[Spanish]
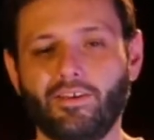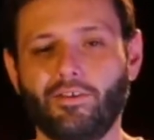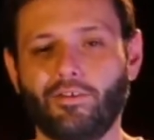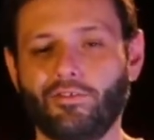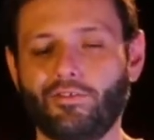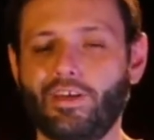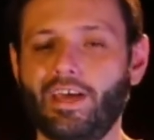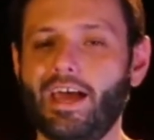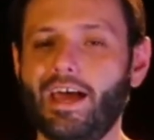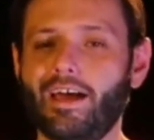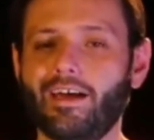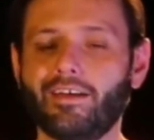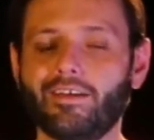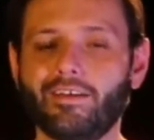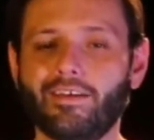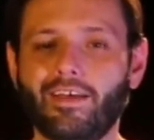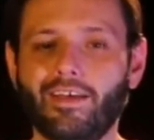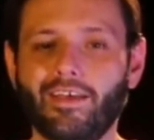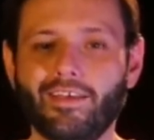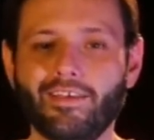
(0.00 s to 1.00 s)
O sea,
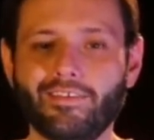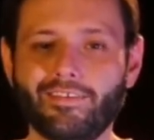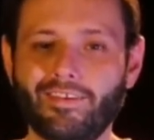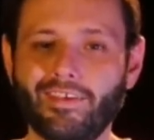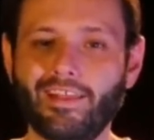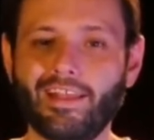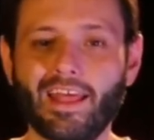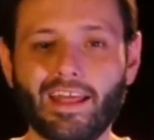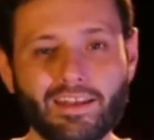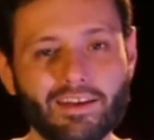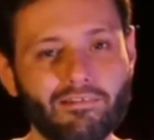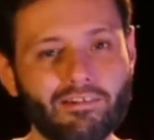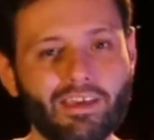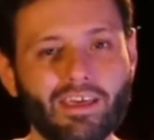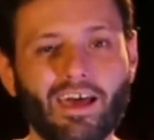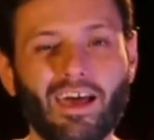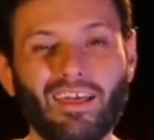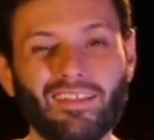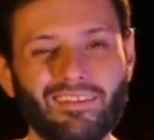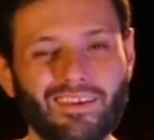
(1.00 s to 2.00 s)
si la
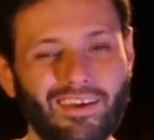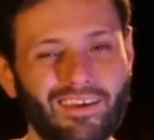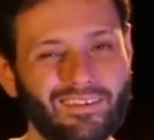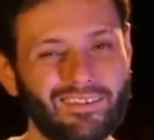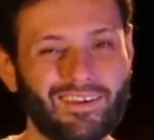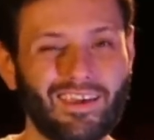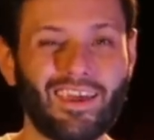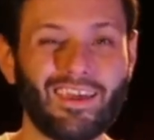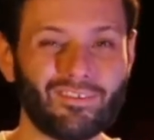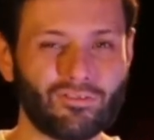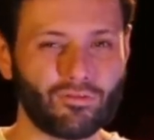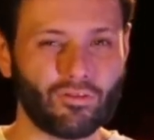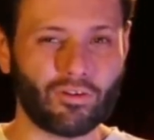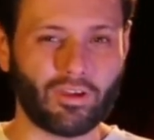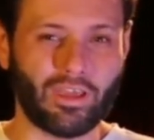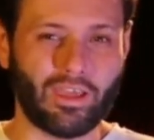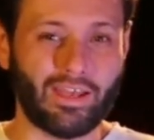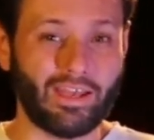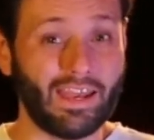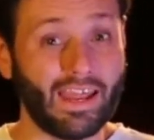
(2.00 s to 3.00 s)
Navidad es eso
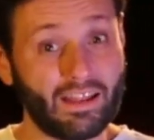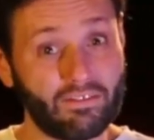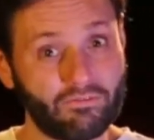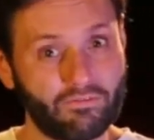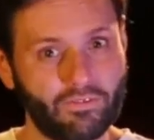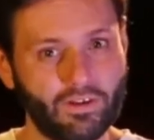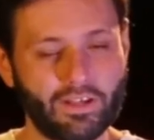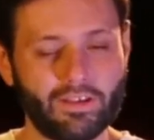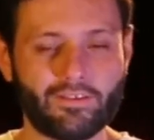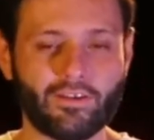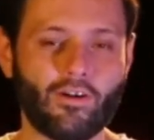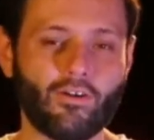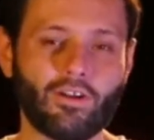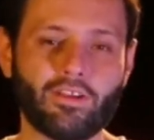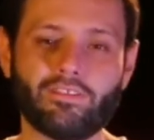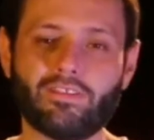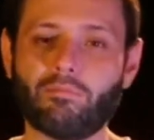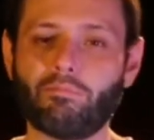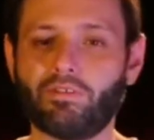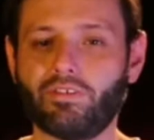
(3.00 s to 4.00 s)
que Netflix ahora
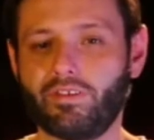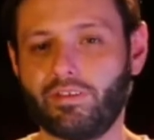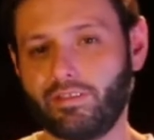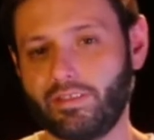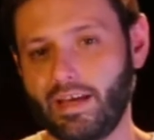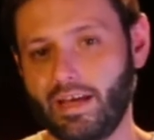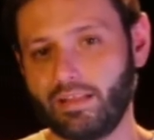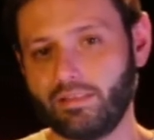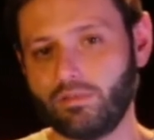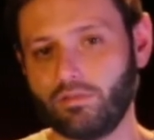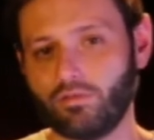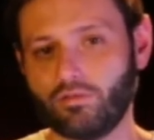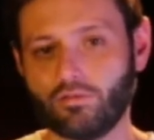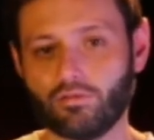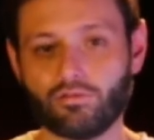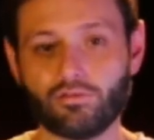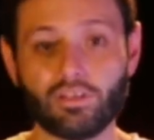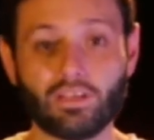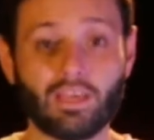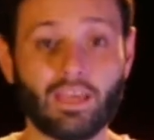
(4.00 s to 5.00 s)
está
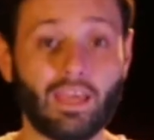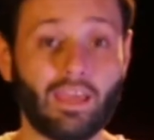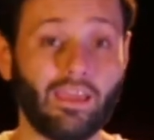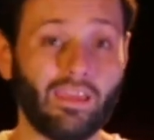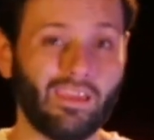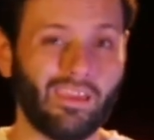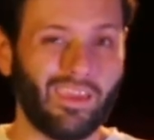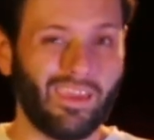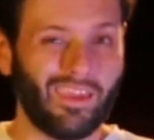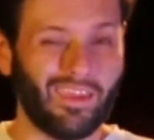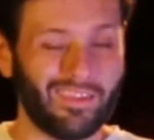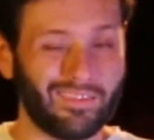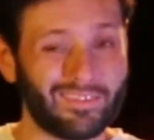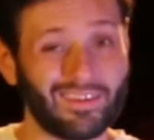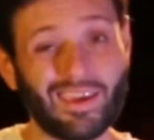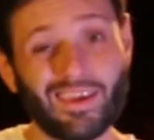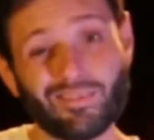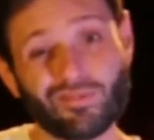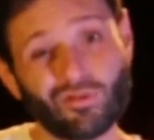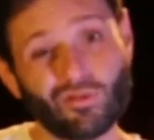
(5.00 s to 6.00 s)
presentándonos y que es
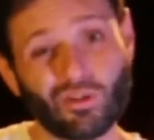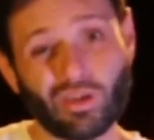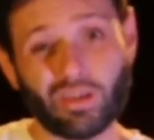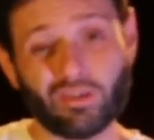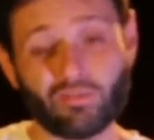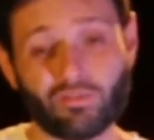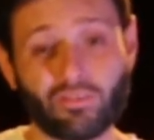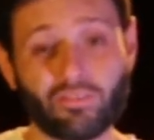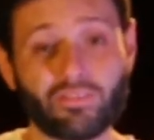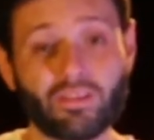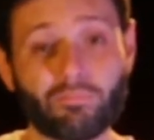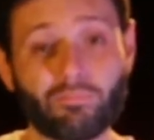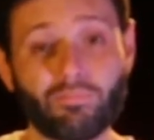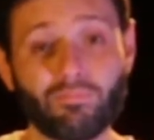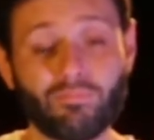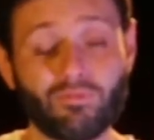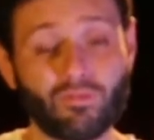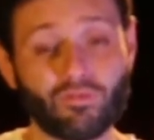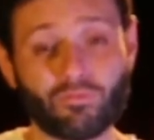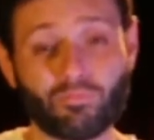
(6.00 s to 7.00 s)
eso que nos, está,
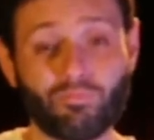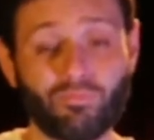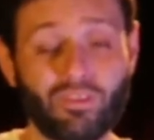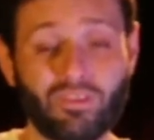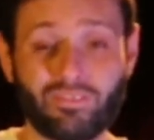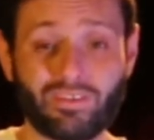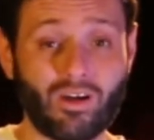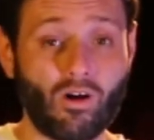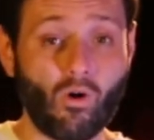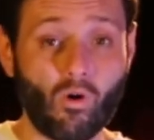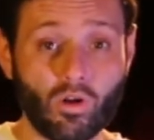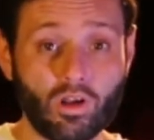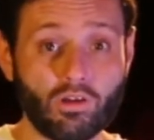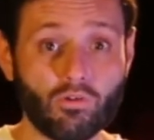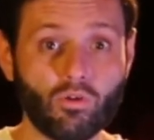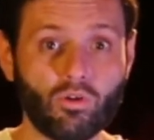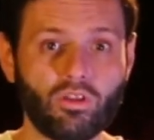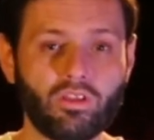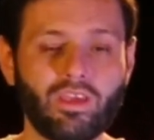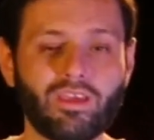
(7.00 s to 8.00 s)
nos dice
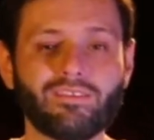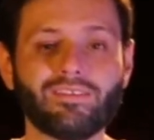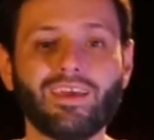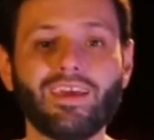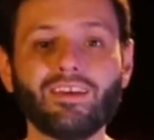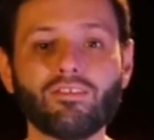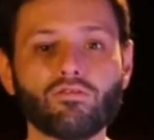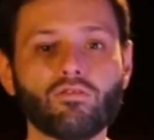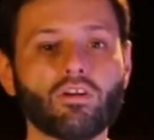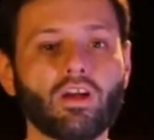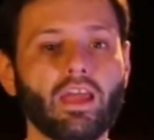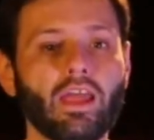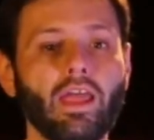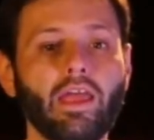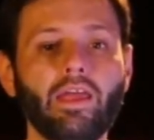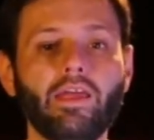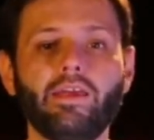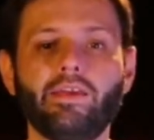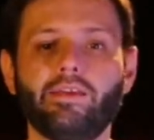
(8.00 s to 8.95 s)
Hollywood y es eso que